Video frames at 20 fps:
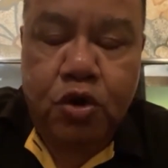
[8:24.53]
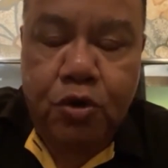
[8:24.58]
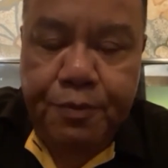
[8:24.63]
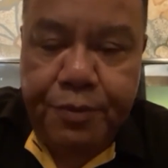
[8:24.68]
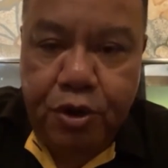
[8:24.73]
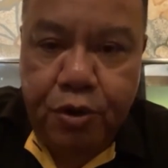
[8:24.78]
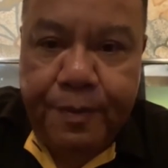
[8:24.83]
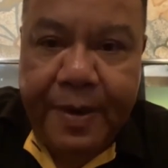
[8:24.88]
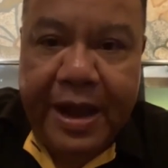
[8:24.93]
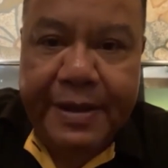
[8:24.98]
คุณ
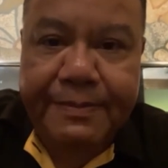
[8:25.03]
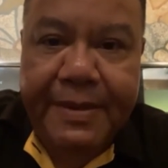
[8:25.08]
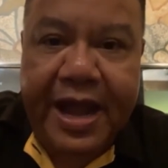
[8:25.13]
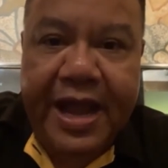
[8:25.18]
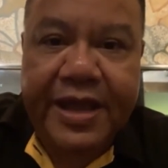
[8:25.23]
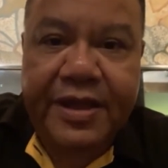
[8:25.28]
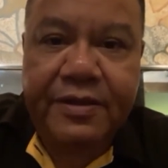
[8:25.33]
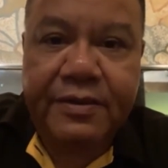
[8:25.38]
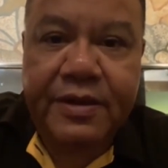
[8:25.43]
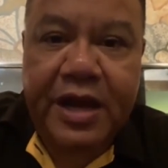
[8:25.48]
ไปอยู่พรรคให
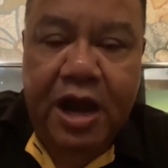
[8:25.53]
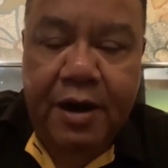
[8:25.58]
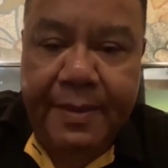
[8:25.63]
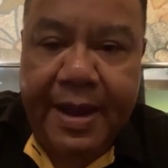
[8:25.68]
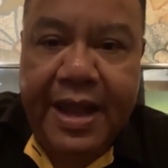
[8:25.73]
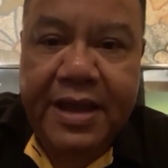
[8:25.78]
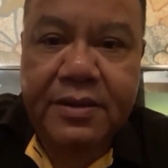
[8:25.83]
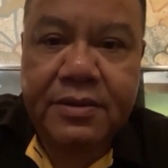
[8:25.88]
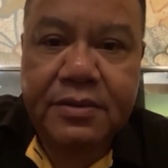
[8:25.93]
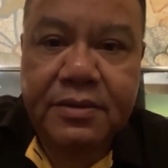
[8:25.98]
ม่เอา
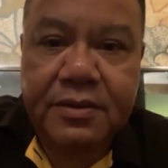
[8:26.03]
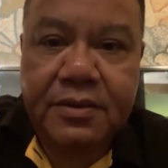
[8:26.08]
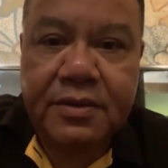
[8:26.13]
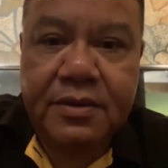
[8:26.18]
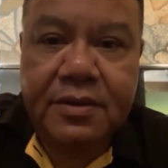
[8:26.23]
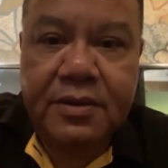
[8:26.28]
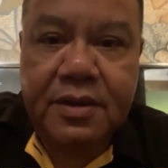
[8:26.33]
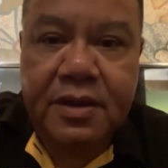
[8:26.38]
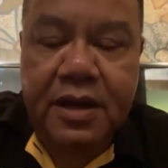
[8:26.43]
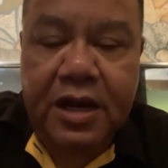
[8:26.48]
ไหม
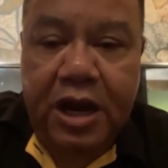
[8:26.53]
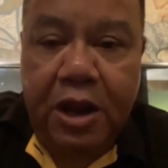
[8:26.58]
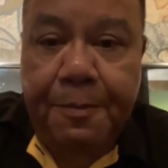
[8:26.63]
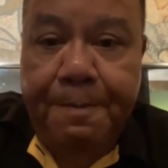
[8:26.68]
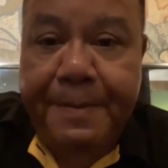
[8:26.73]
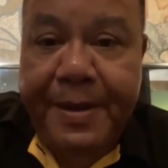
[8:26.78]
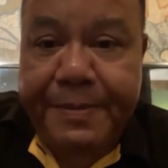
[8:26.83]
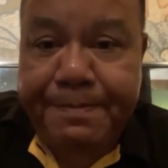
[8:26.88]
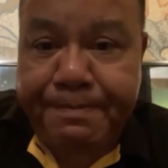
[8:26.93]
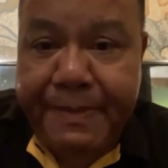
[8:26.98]
เรา
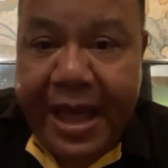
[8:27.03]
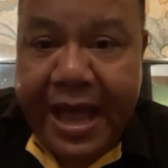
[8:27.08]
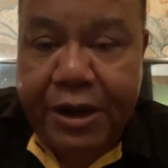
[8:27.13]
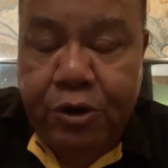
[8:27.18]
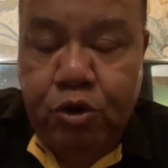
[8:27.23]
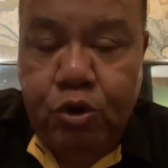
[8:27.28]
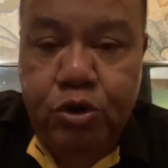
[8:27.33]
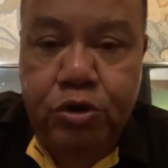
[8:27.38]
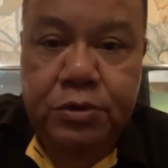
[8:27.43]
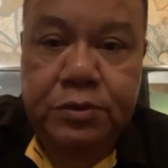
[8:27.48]
ปิดปา
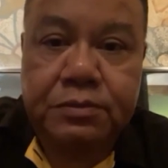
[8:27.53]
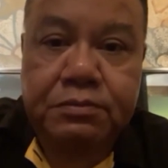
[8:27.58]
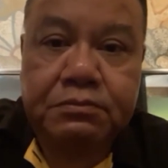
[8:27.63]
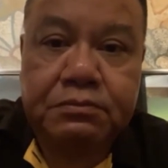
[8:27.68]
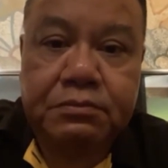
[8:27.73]
กคุณ